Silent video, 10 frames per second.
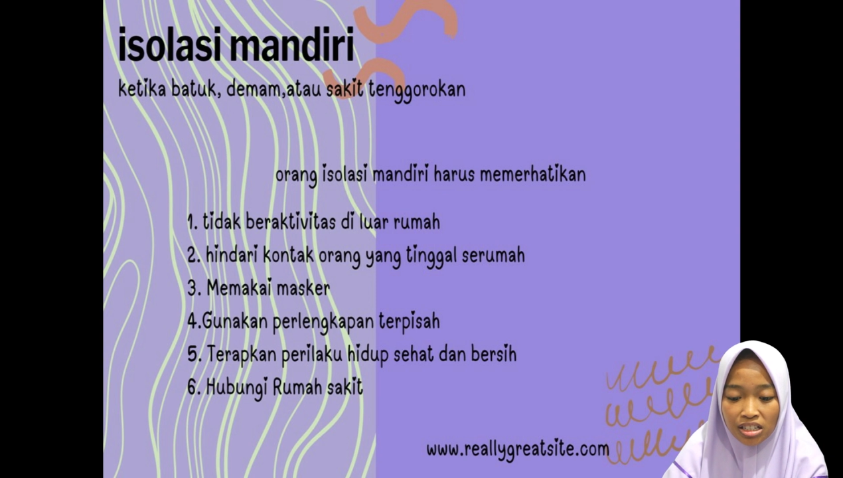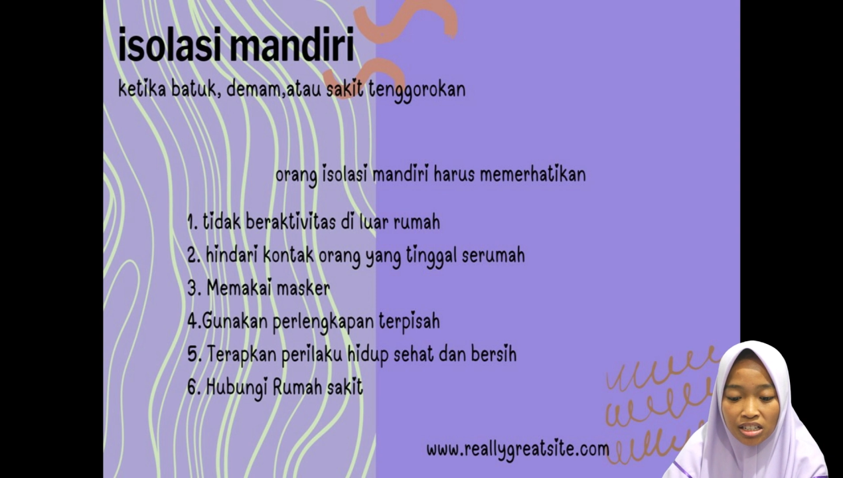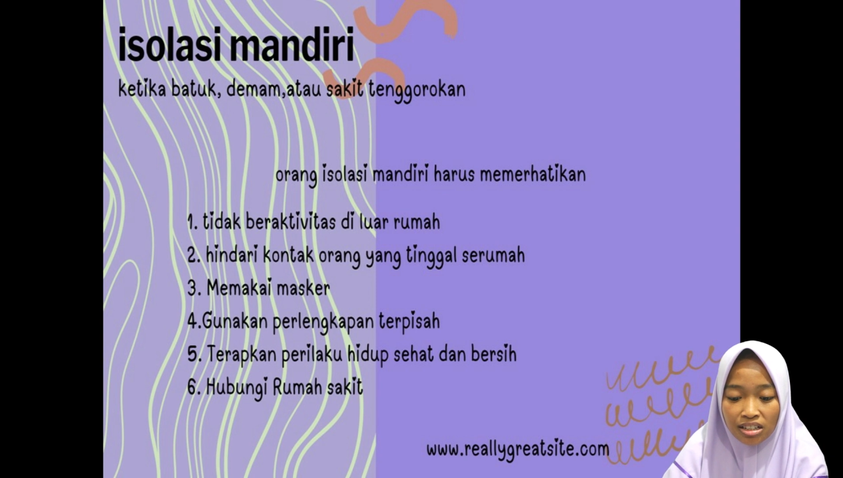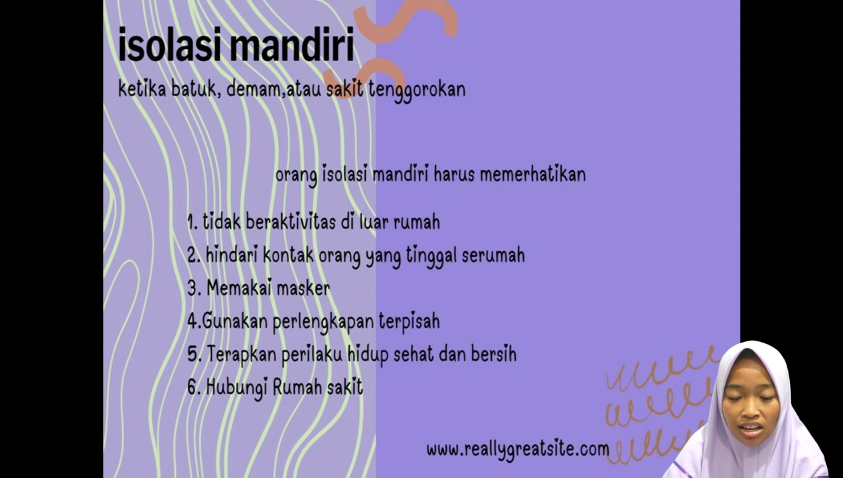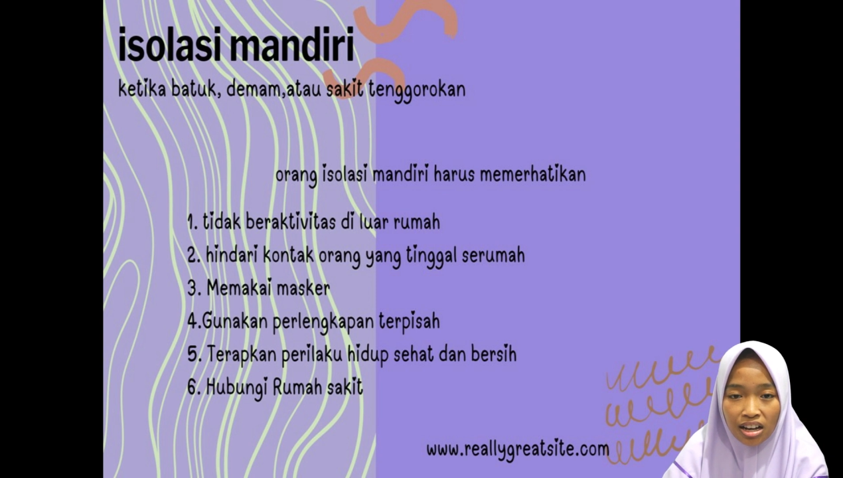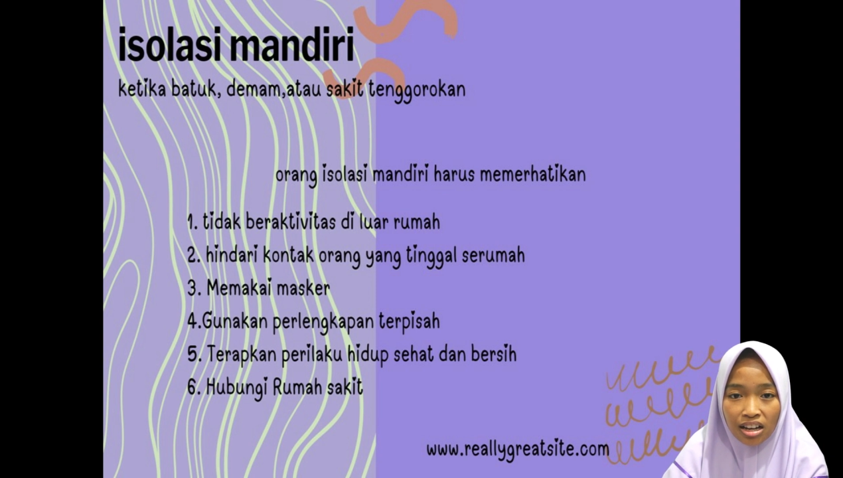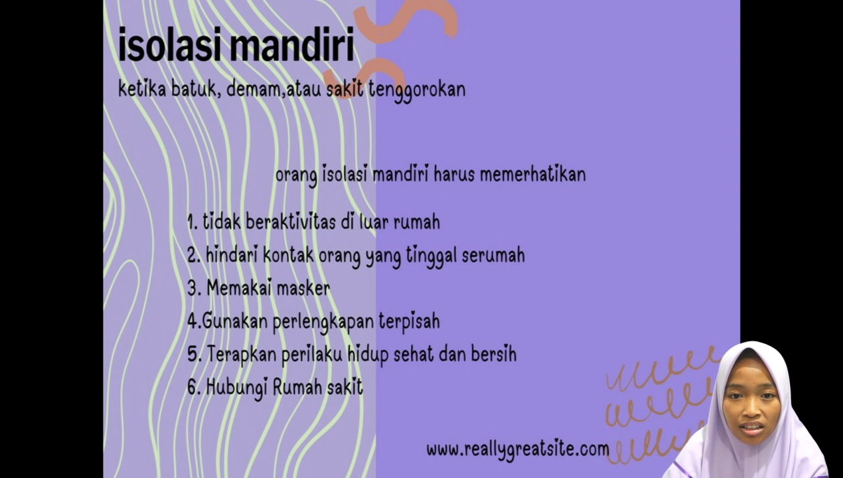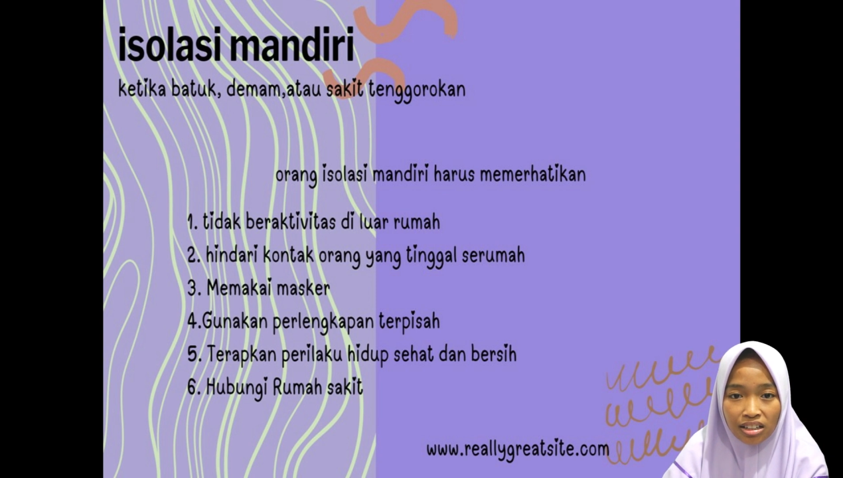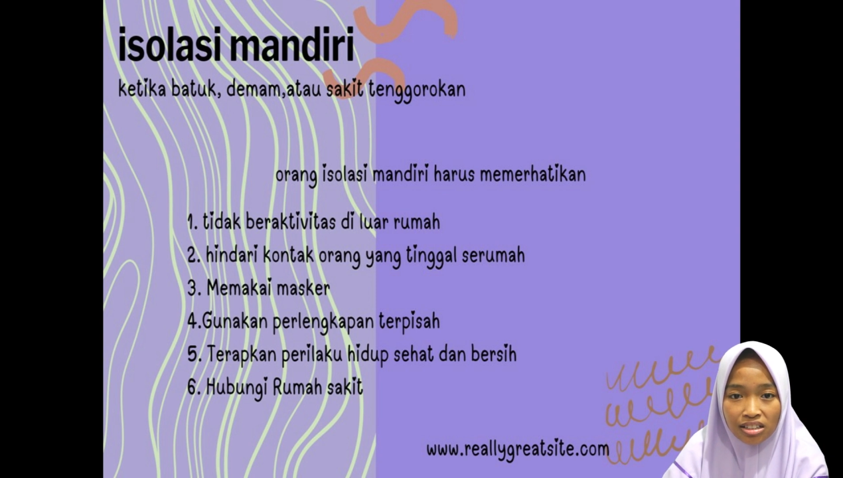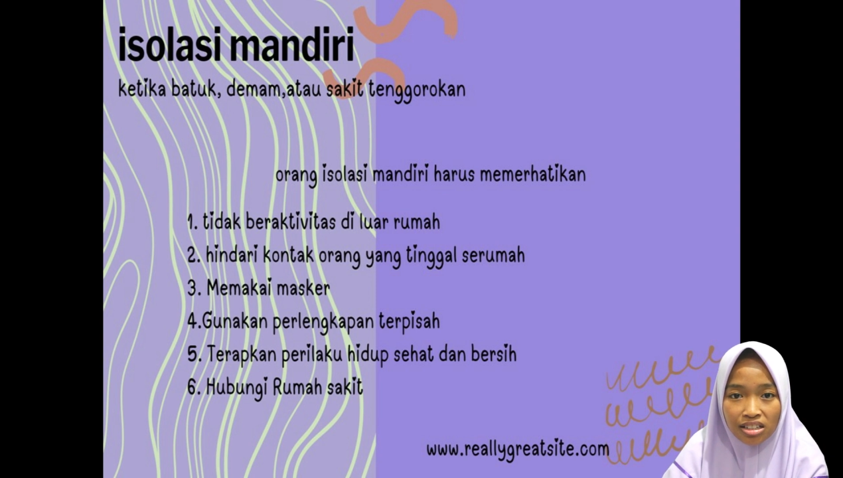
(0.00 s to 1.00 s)

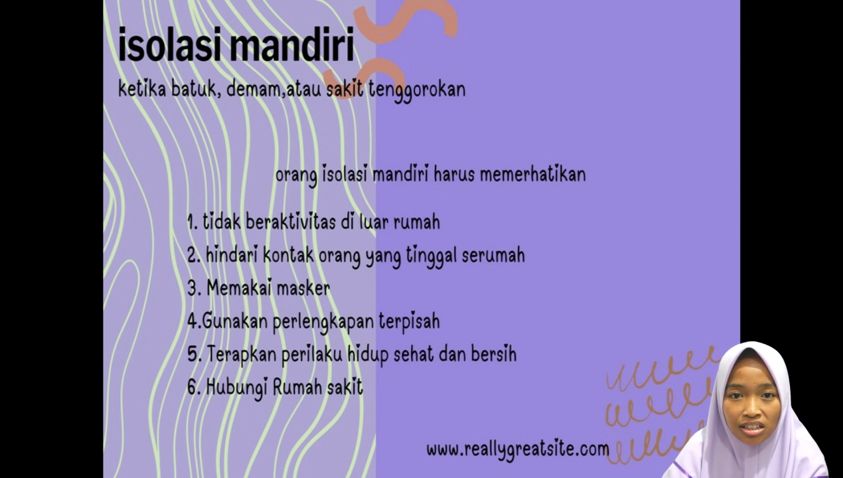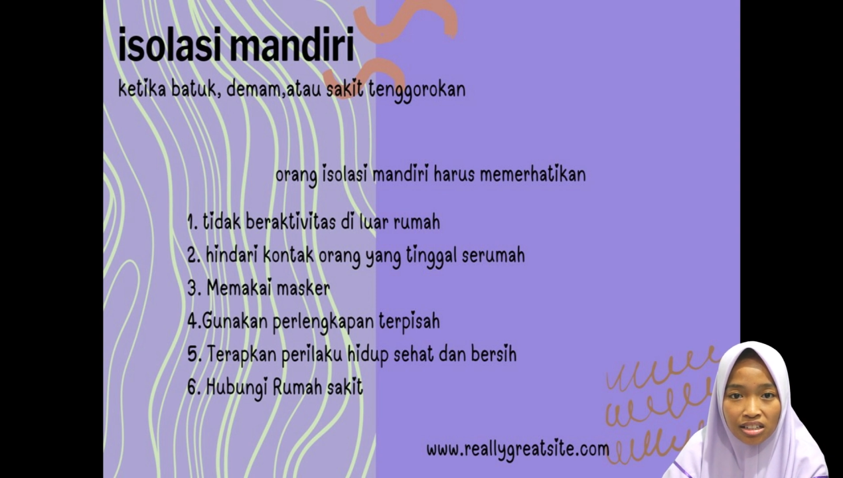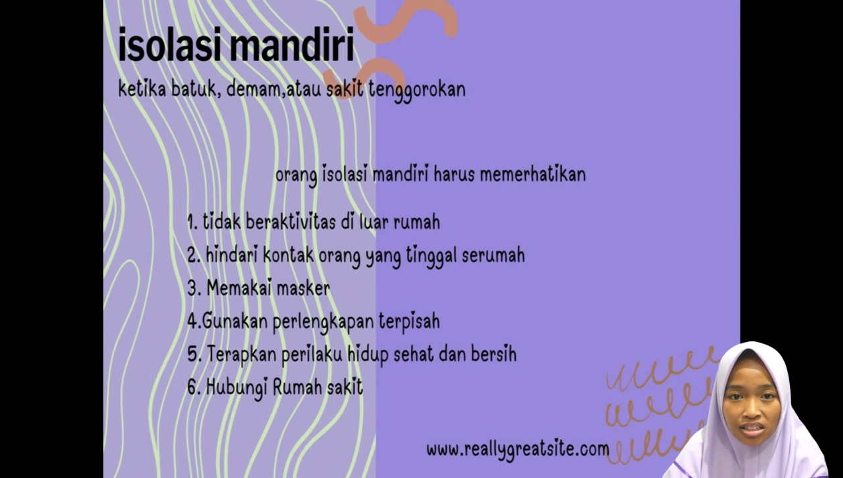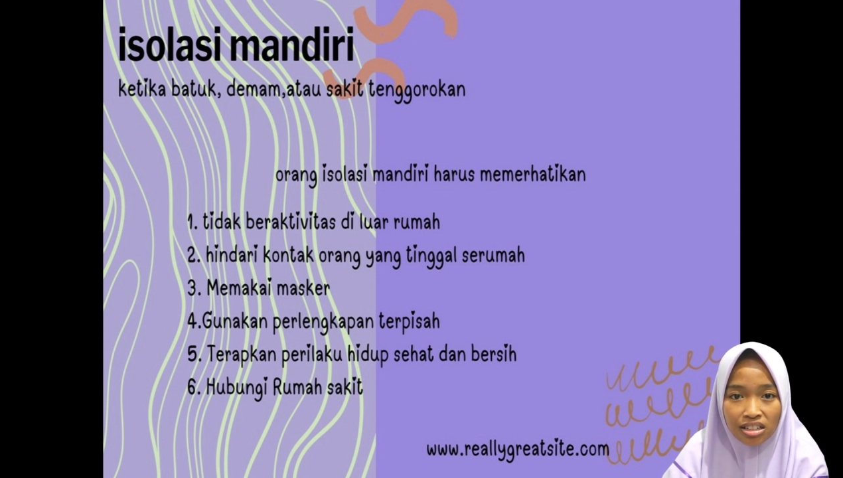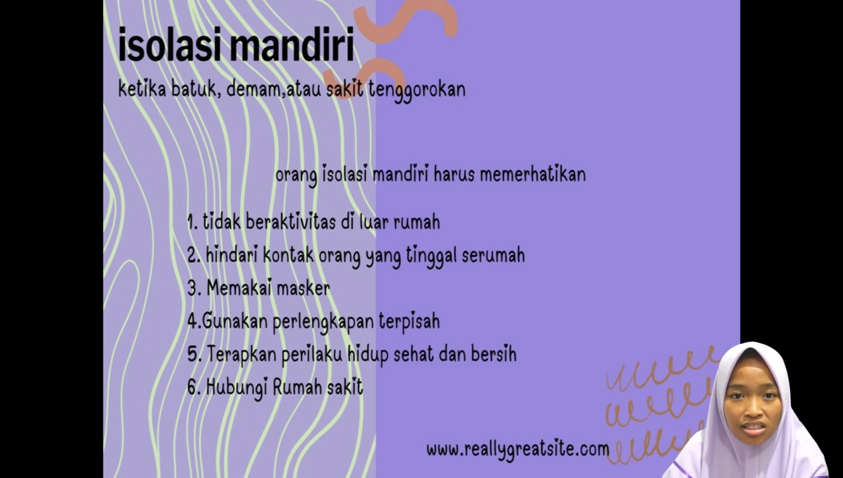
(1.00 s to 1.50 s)
jika terjadi